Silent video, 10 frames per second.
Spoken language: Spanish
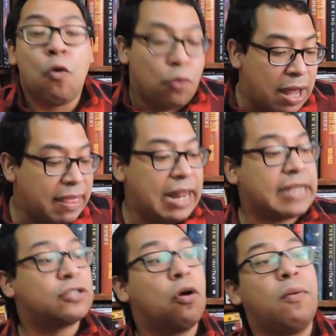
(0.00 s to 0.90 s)
una de
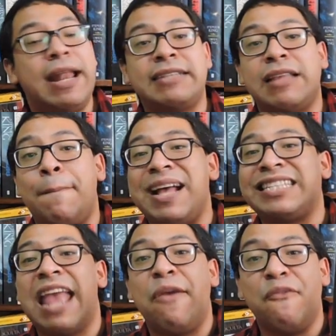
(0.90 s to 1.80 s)
las obras
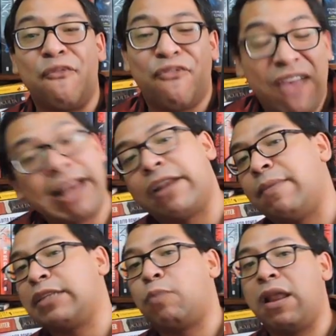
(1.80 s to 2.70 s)
más
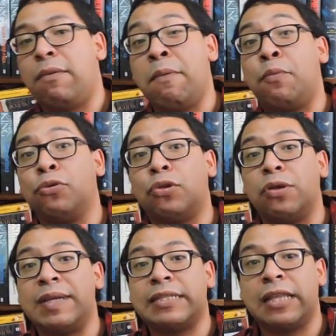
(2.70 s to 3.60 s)
enfermas para mi
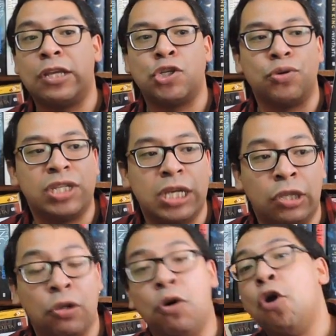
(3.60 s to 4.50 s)
punto de vista de Junji